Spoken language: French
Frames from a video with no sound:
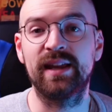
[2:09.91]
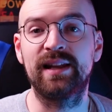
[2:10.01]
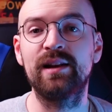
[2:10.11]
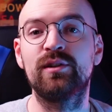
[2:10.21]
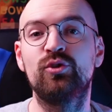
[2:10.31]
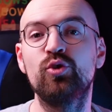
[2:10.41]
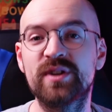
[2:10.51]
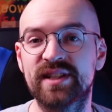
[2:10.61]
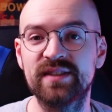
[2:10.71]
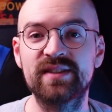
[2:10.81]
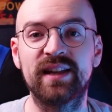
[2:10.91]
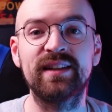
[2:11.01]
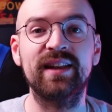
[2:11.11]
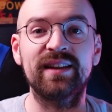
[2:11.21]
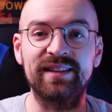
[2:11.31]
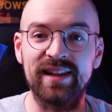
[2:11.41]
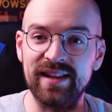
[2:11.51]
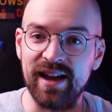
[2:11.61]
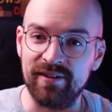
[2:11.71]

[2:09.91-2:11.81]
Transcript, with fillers: et là l'objectif ça va être d'aller